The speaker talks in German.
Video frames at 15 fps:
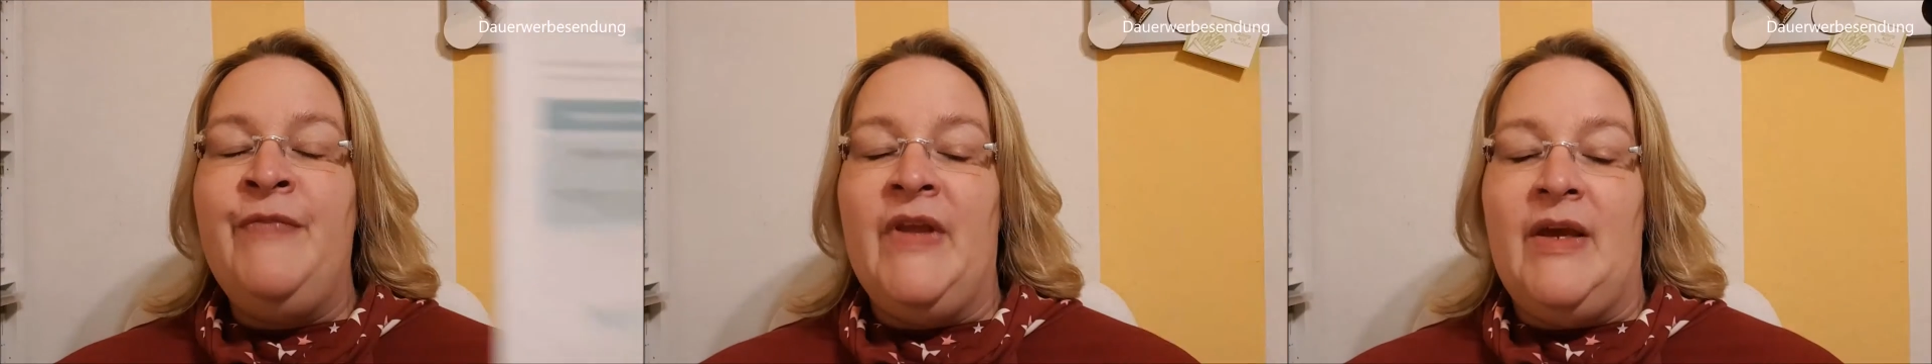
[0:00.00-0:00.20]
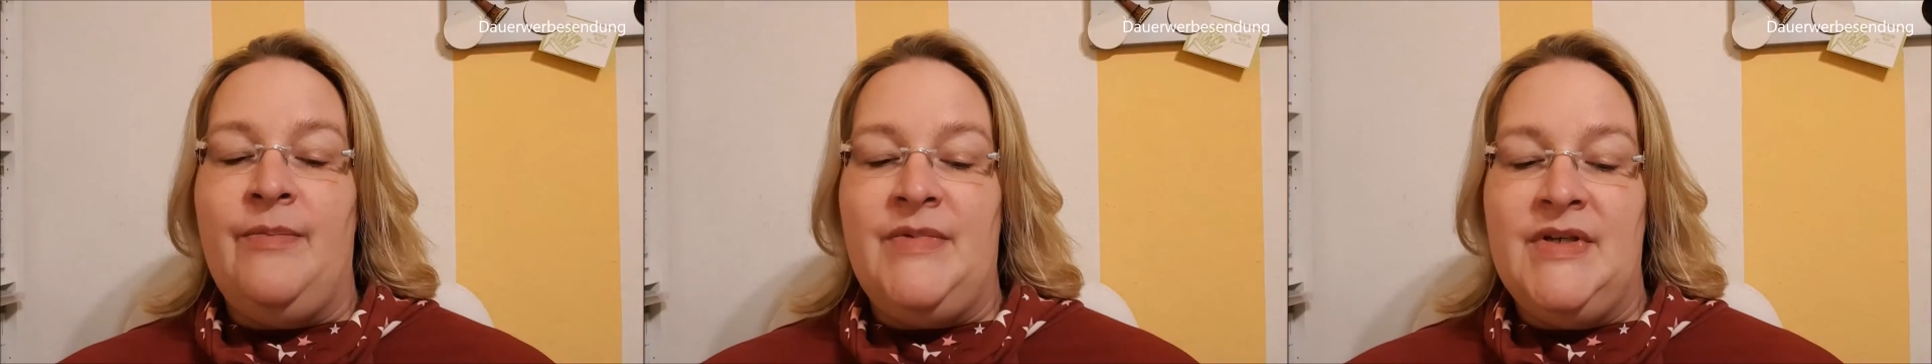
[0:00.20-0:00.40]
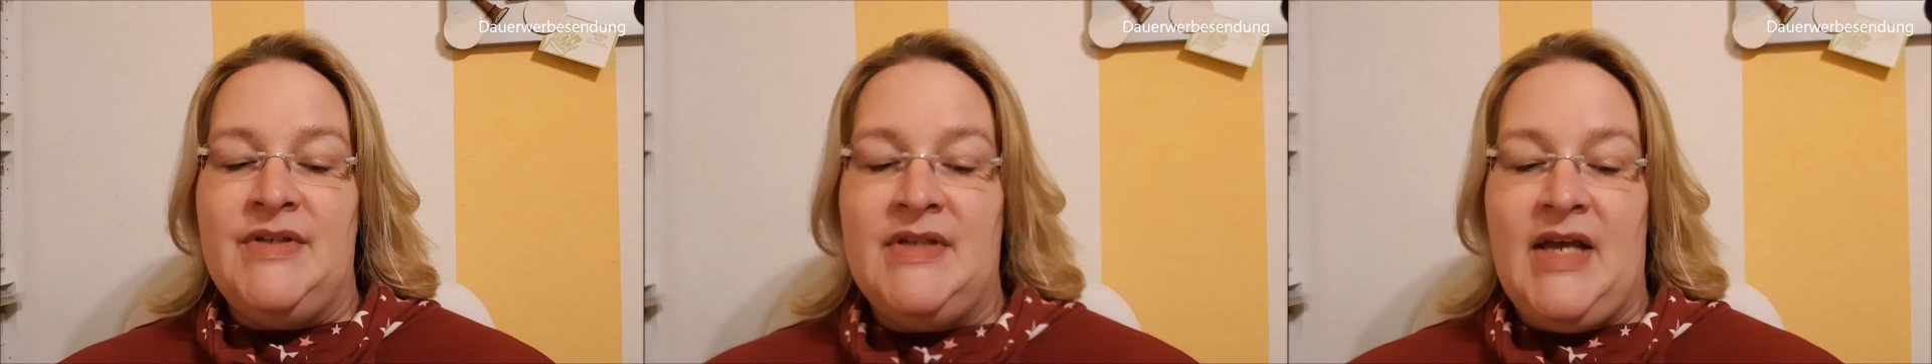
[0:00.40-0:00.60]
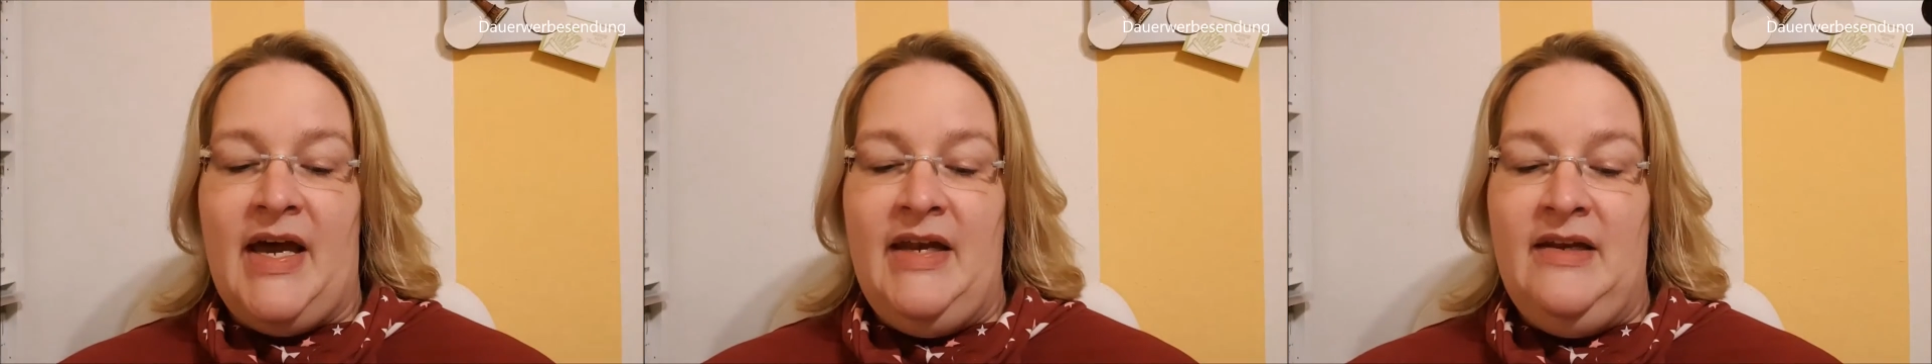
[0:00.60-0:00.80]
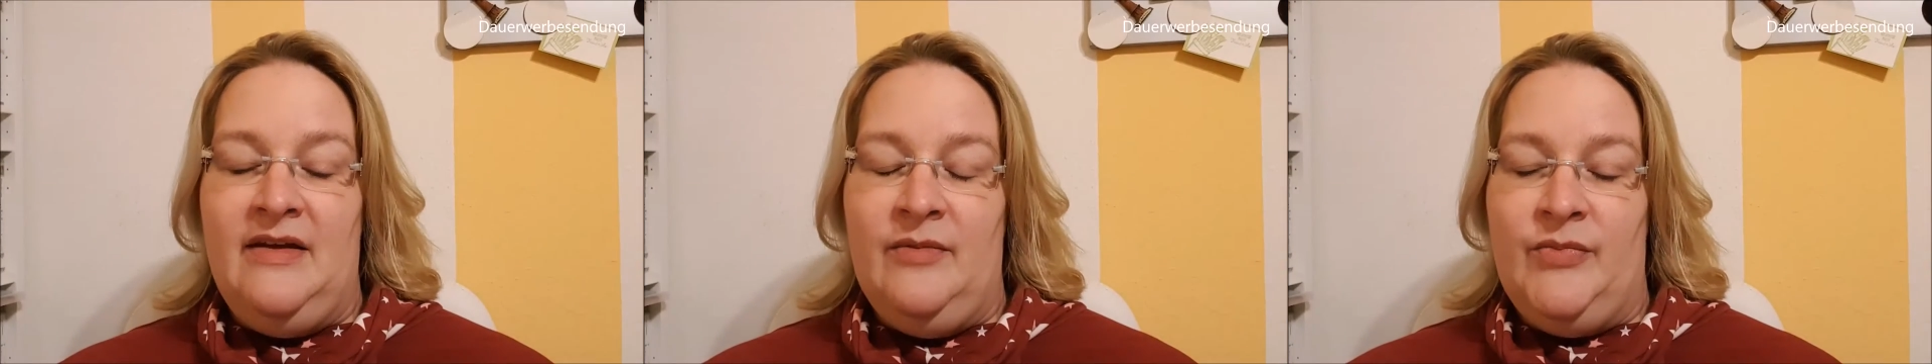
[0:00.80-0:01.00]
gibt es
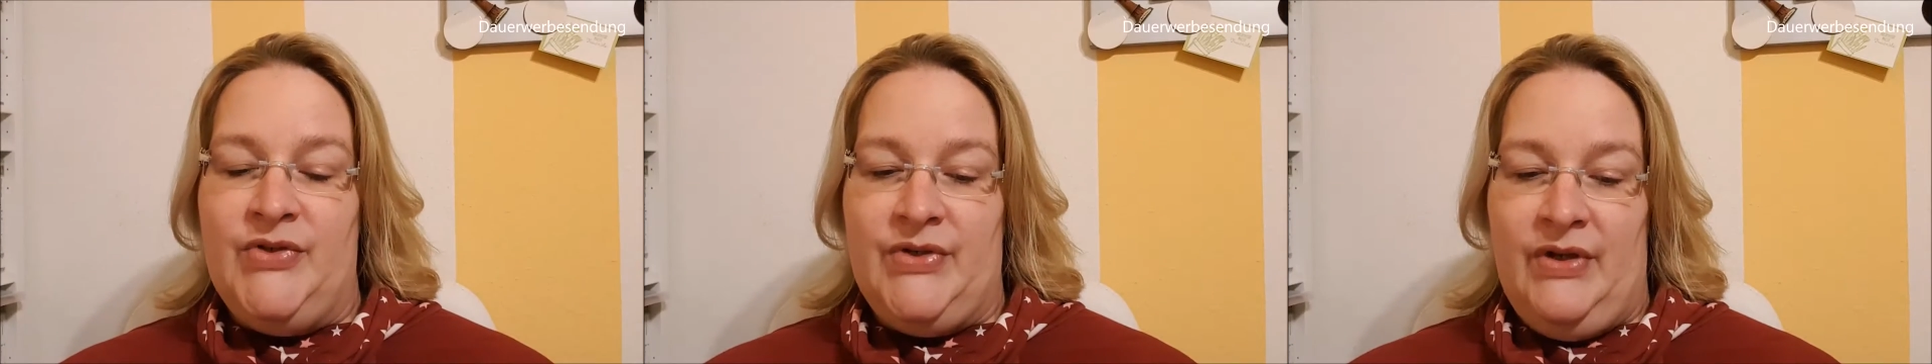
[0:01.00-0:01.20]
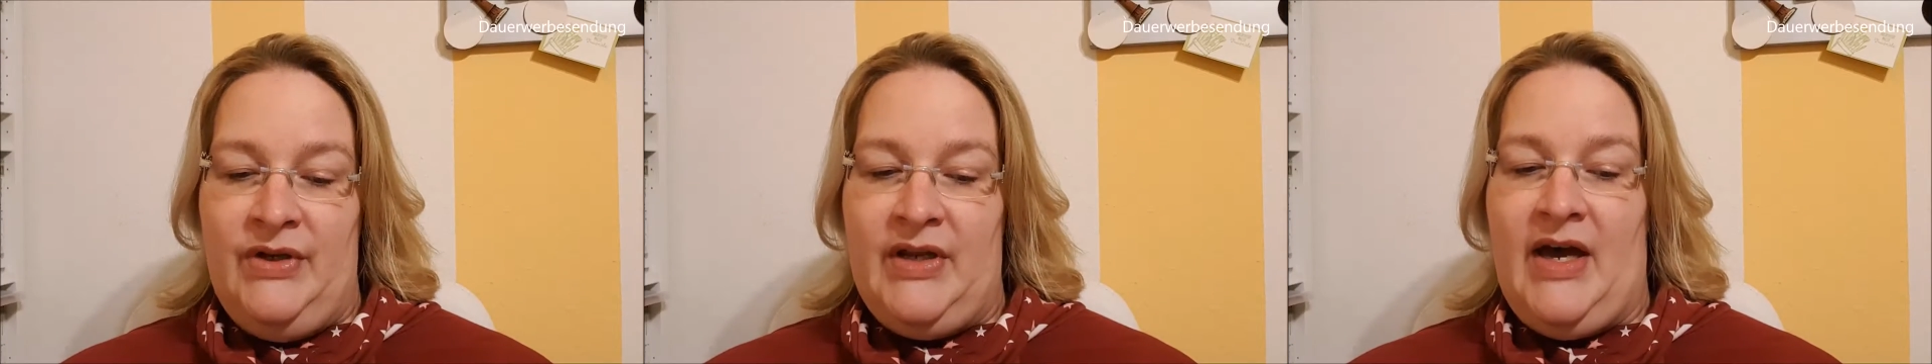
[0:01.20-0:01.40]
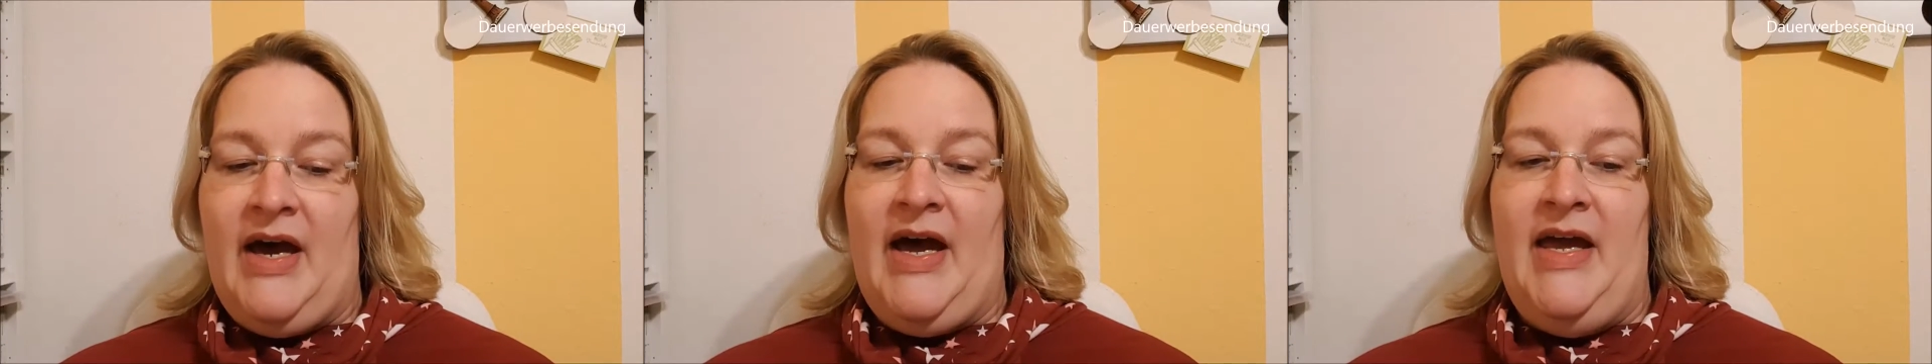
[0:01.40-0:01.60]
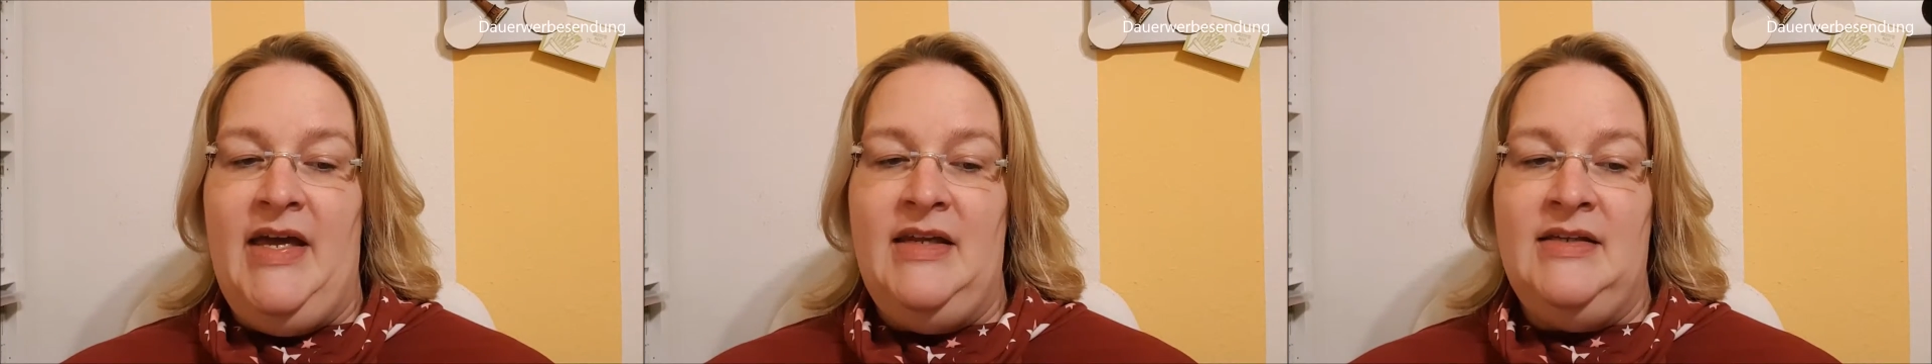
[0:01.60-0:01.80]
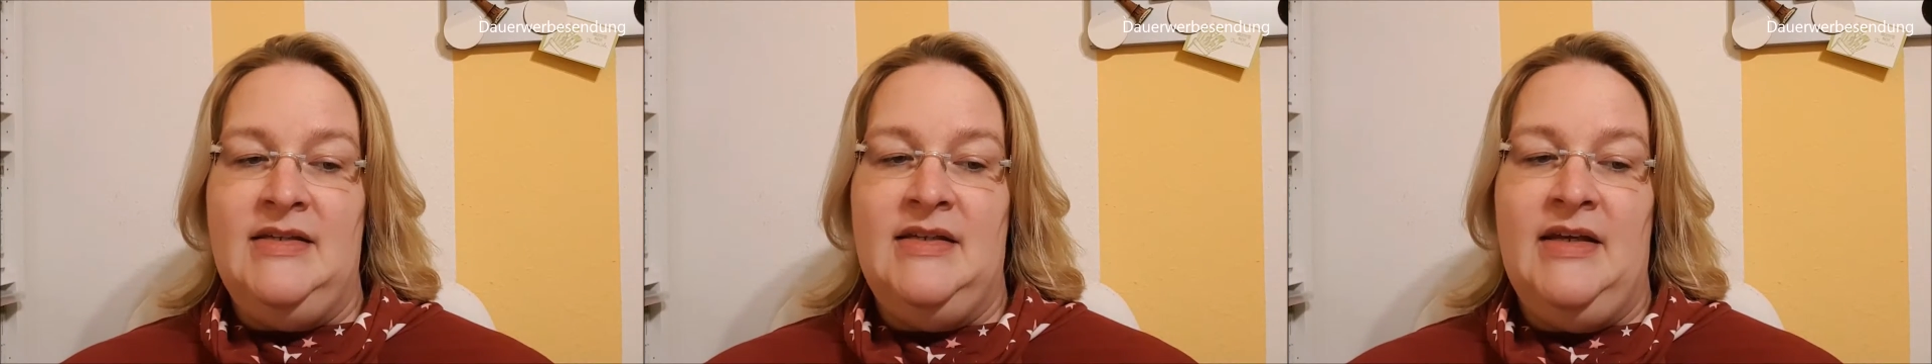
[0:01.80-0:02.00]
eine
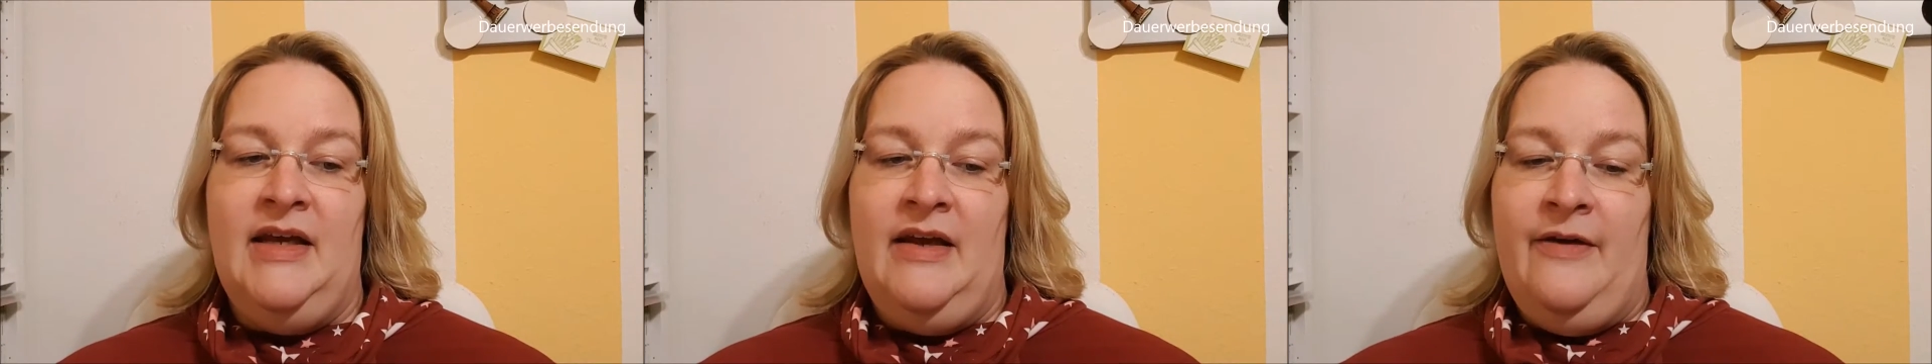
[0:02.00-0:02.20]
Besonderheit.